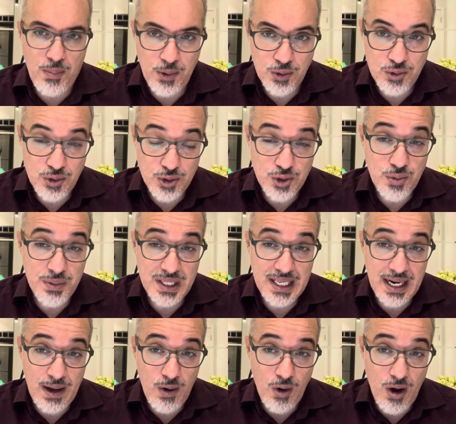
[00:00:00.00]
produtor de comida
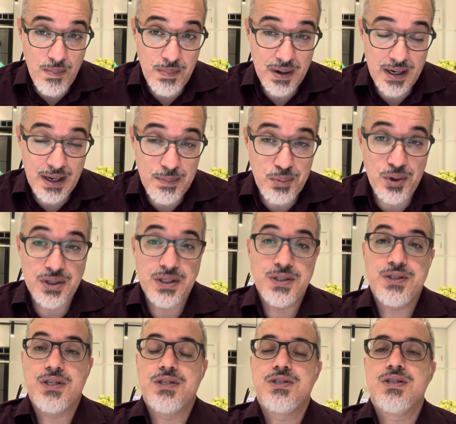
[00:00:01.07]
na Europa, né, é
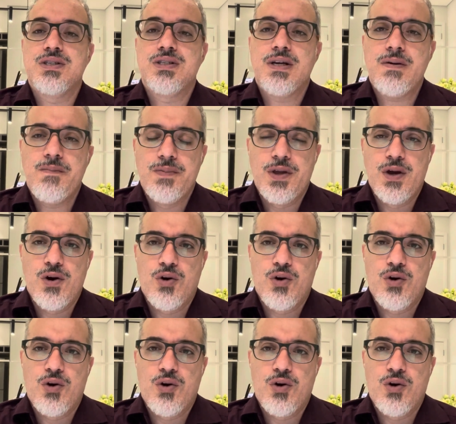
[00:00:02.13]
importante a gente dizer,